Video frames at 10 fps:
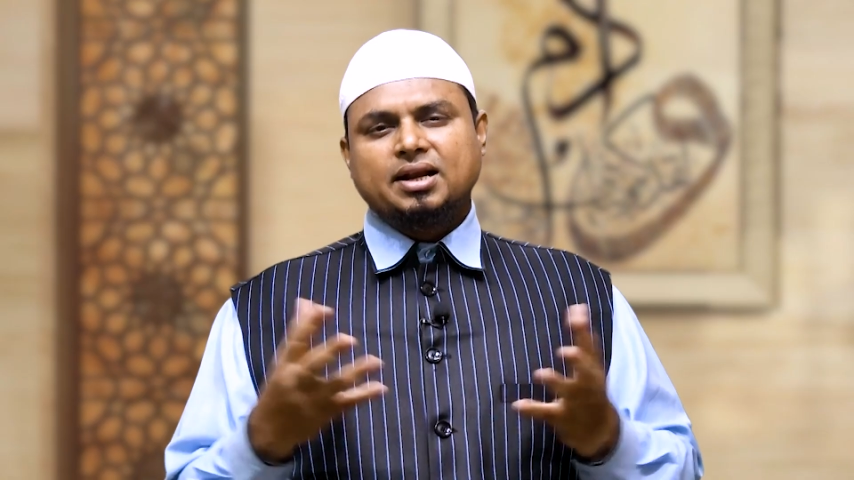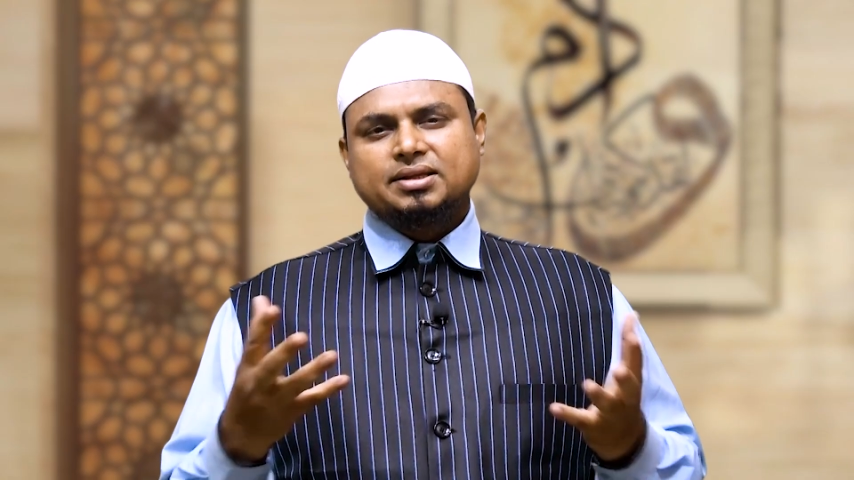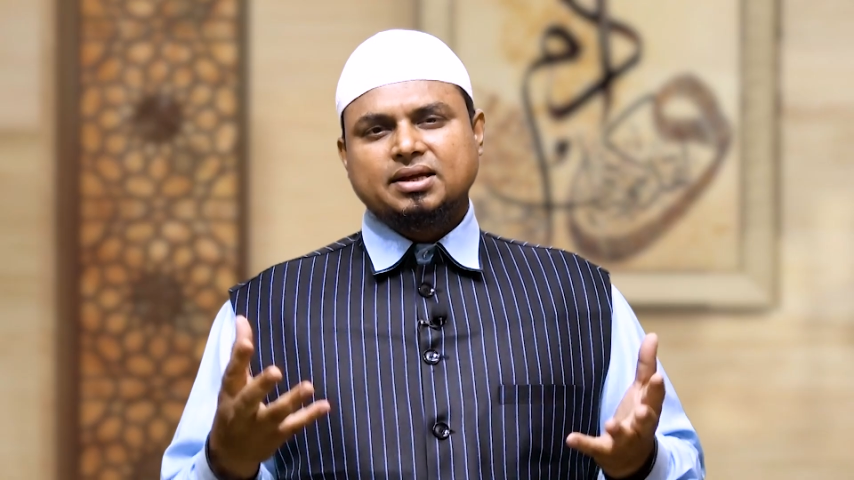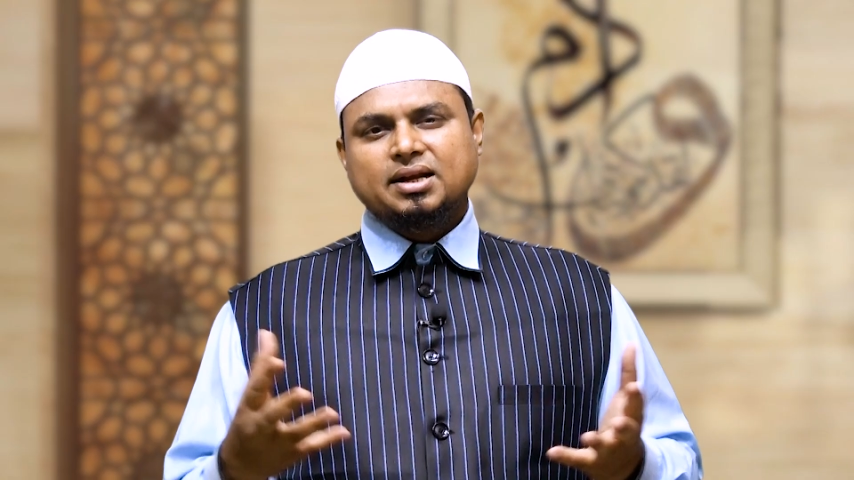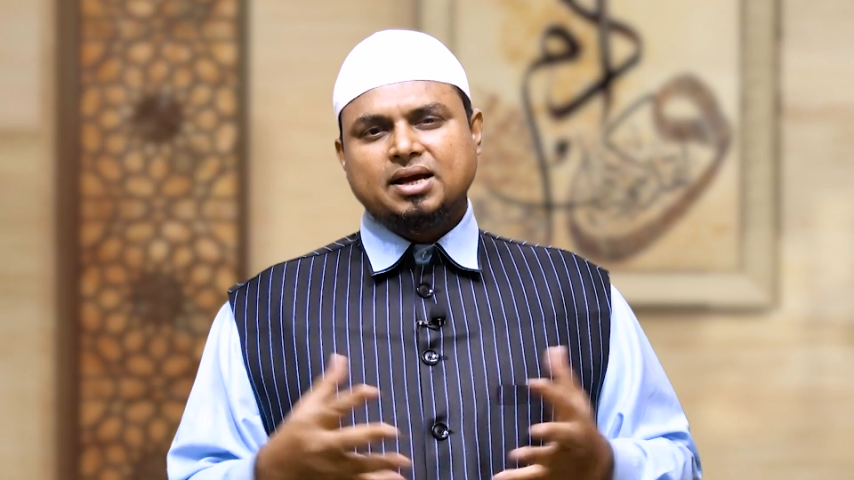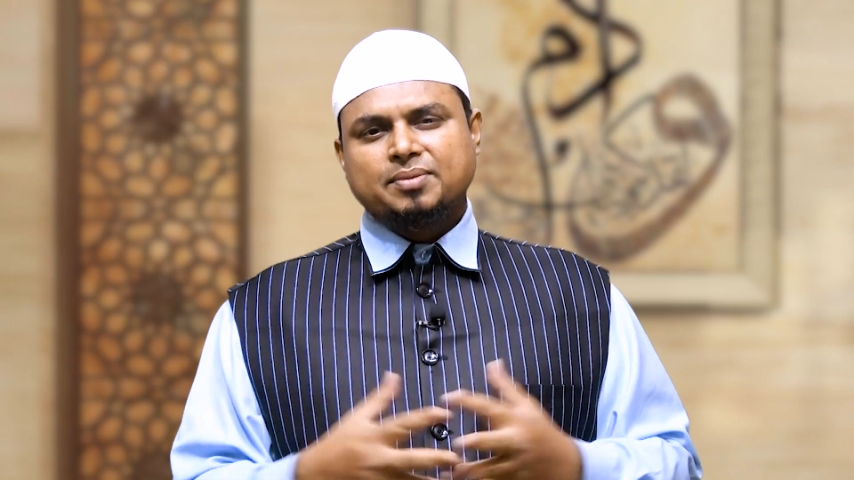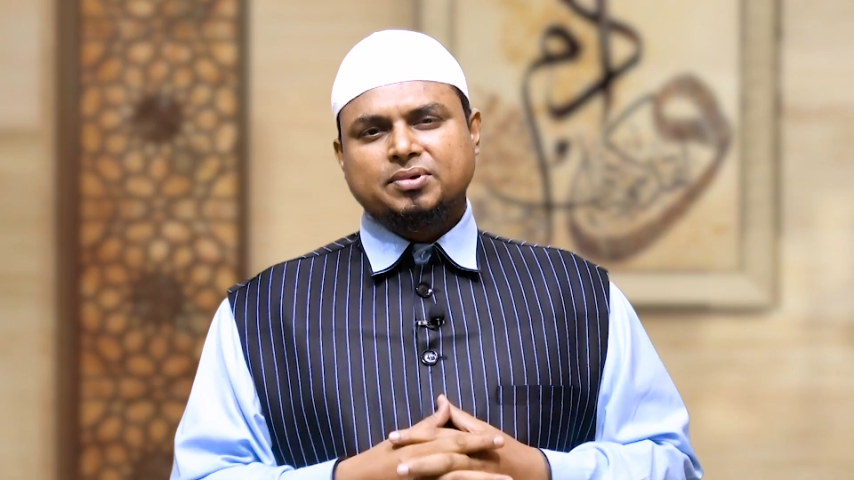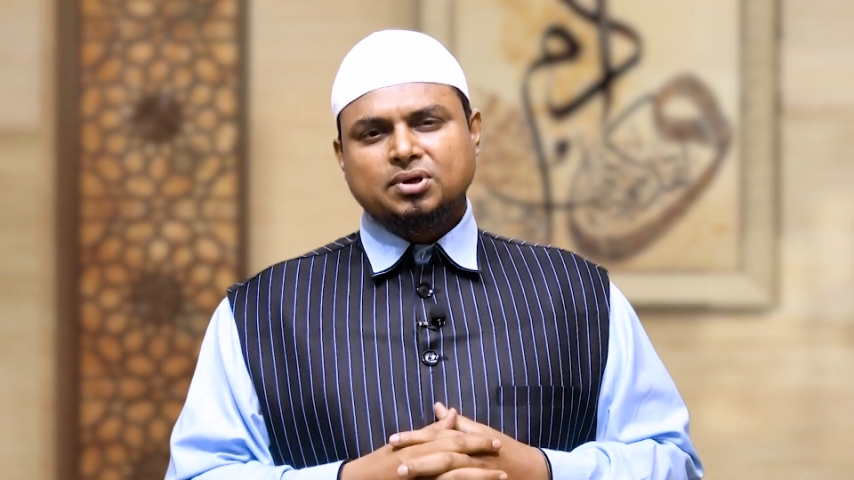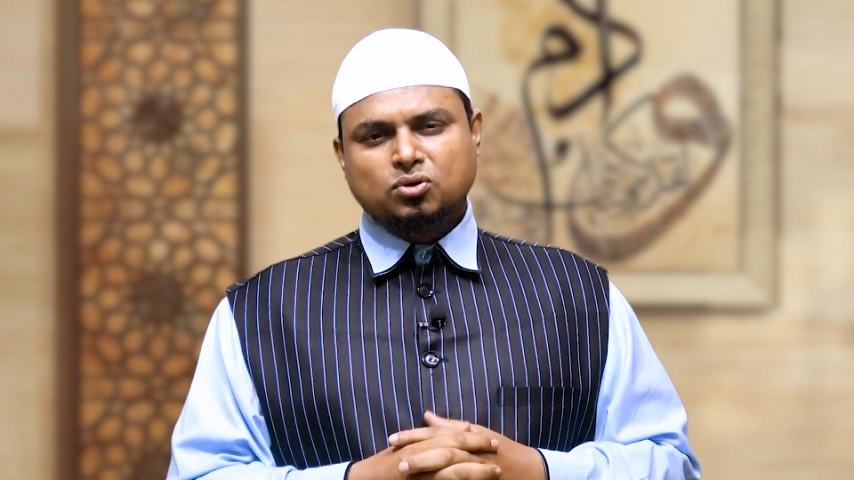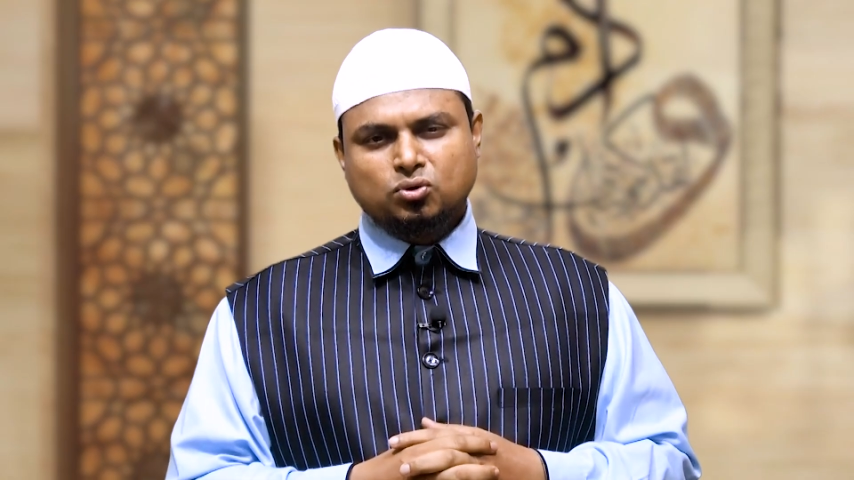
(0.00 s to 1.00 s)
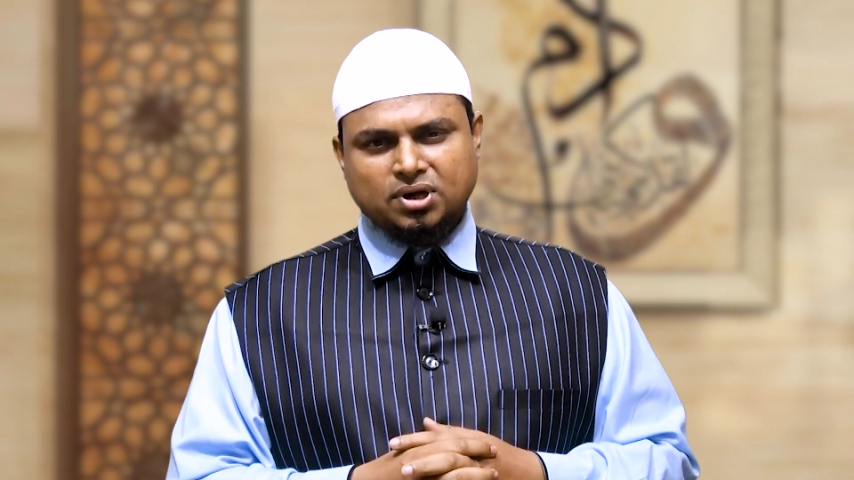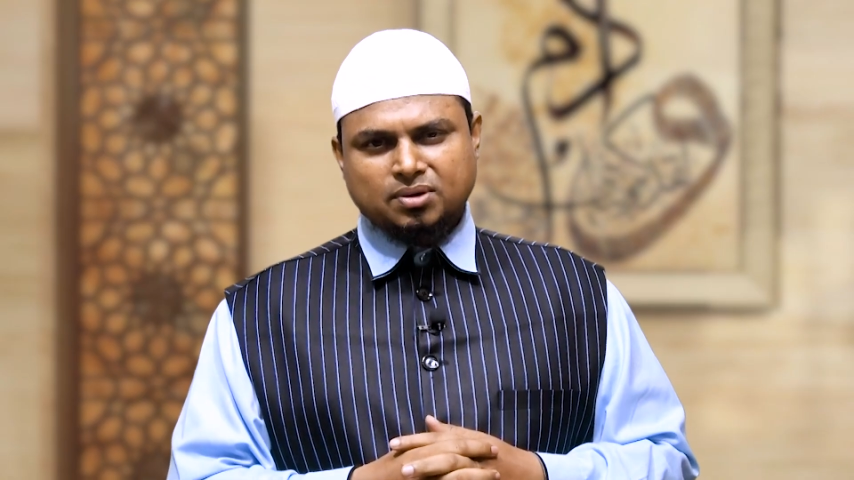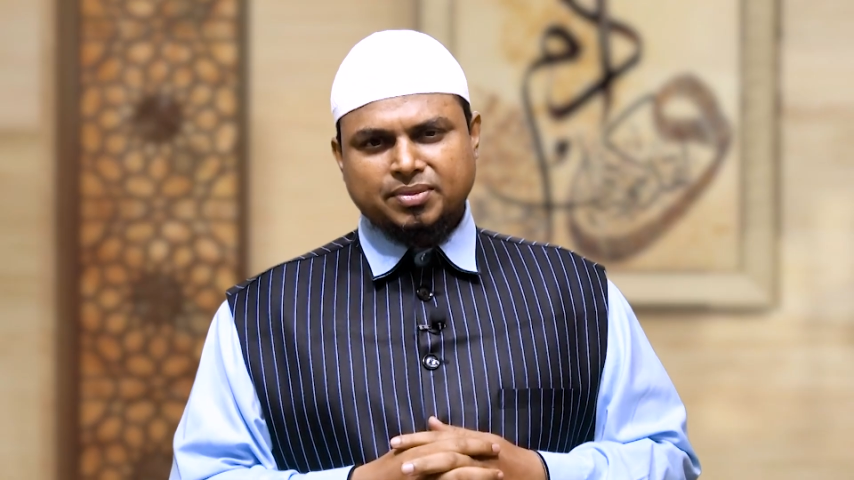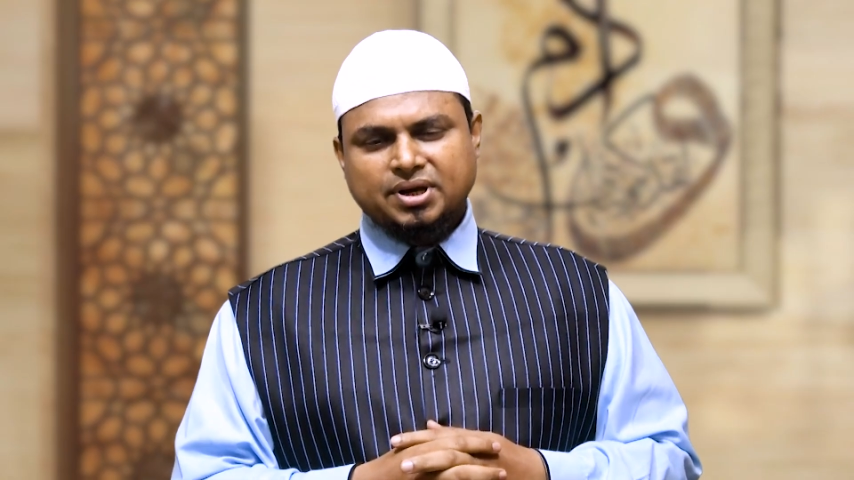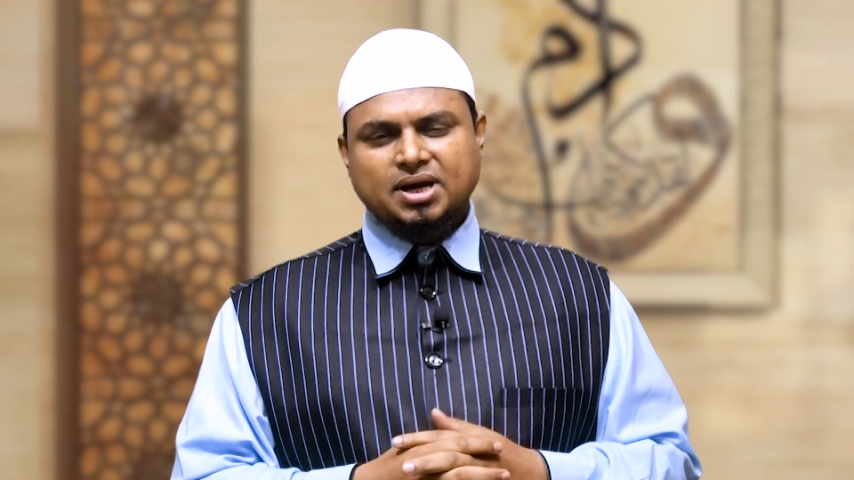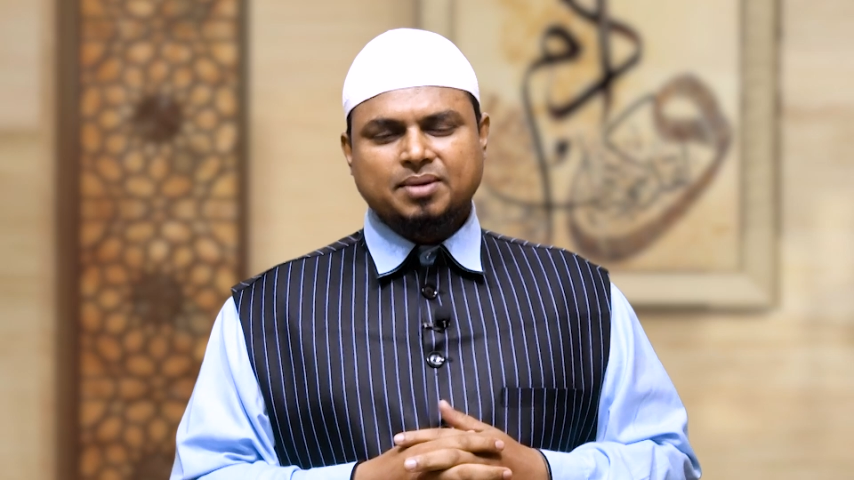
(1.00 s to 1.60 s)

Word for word: अल्लाह ताला आपके हुनर में